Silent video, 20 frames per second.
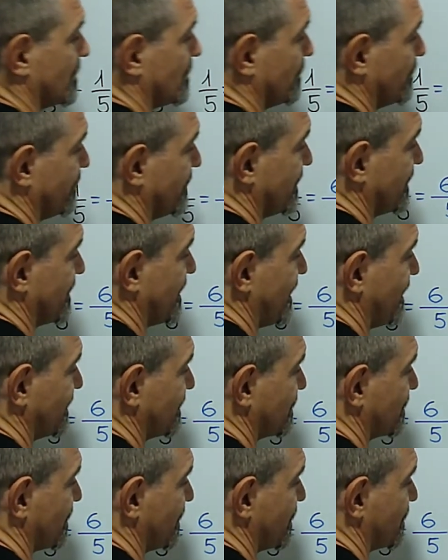Me
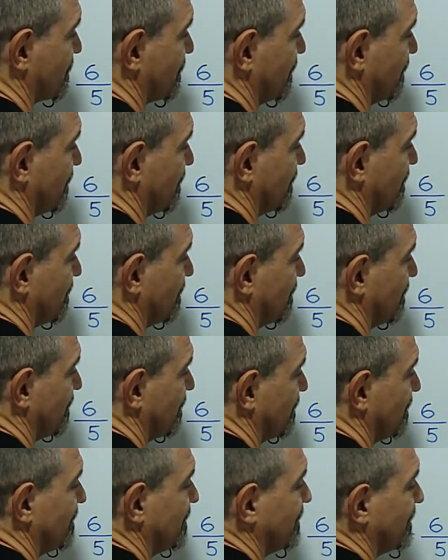da 13.
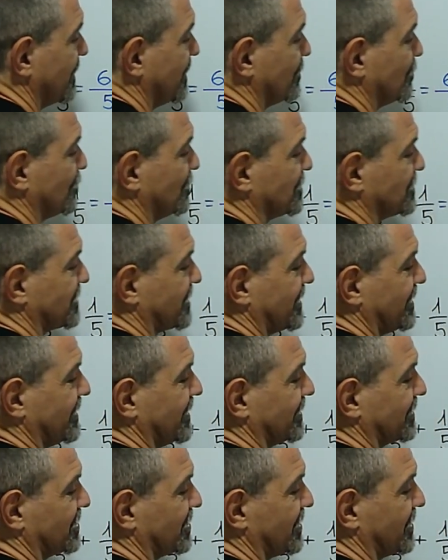Entonces
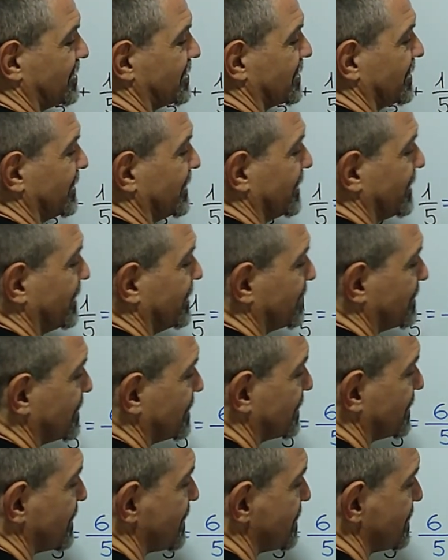queda 13
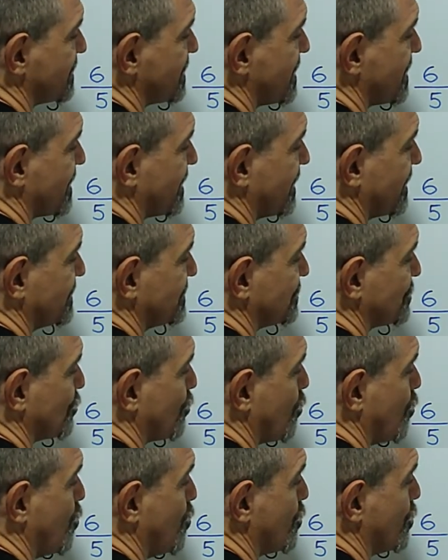entre 13 es
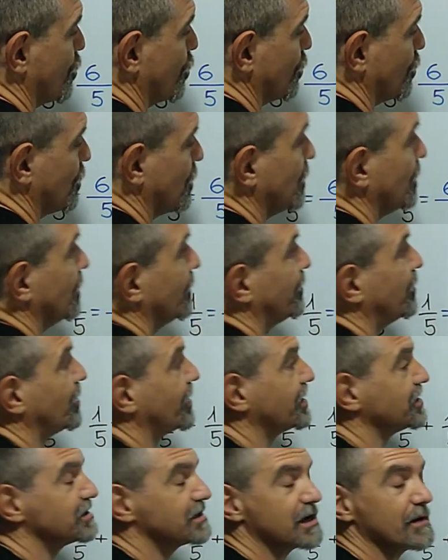1.
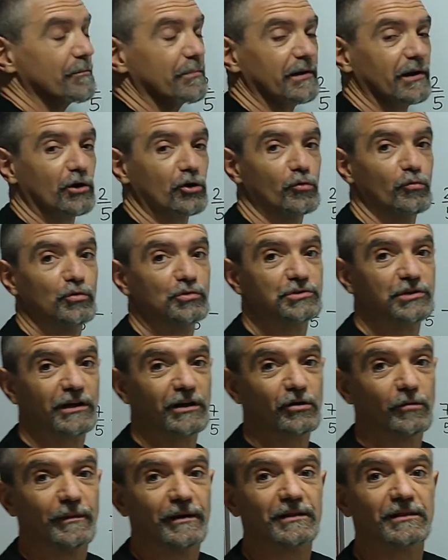Porque siempre, como os
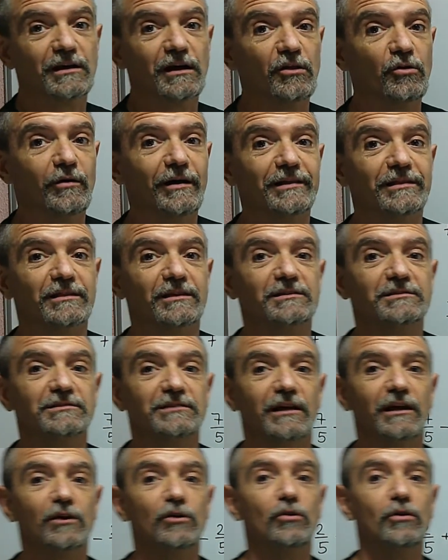he comentado antes,
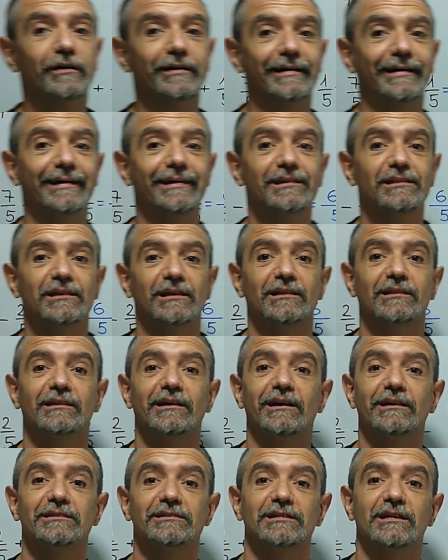tengo que
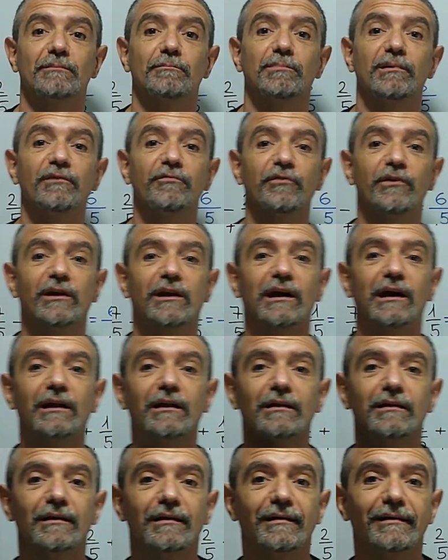intentar
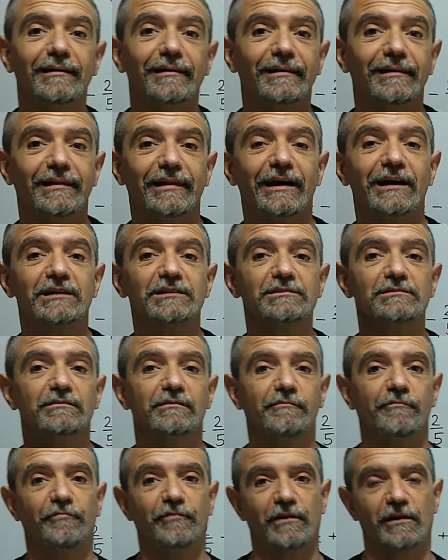simplificar las
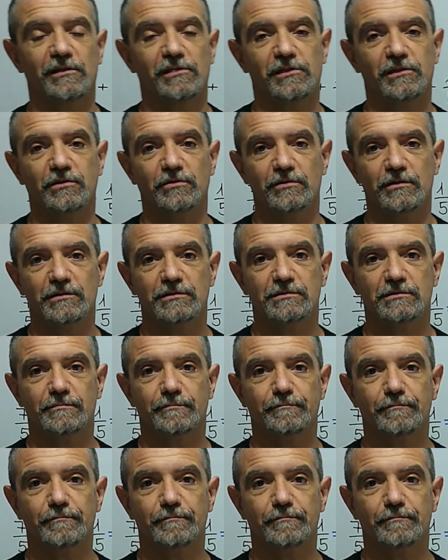fracciones.